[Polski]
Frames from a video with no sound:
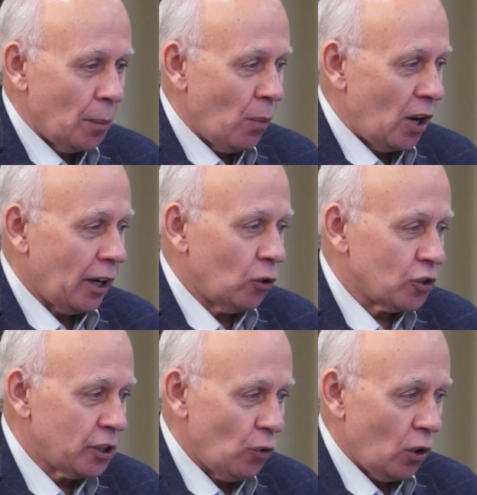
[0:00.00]

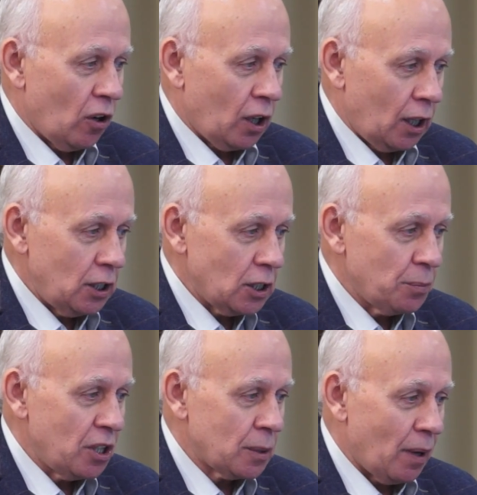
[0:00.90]
molekul żywego
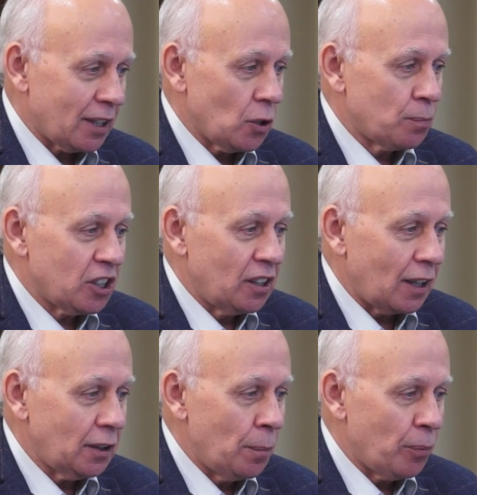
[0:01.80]
organizmu jest bardzo
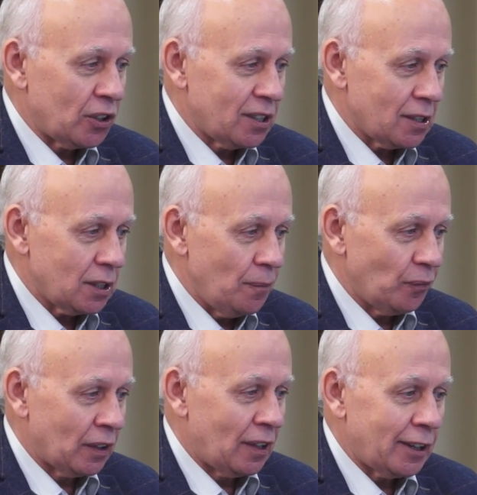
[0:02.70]
przydatnym procesem
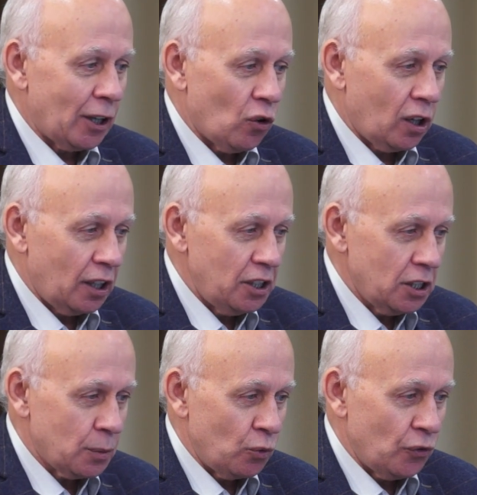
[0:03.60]
dla tego organizmu,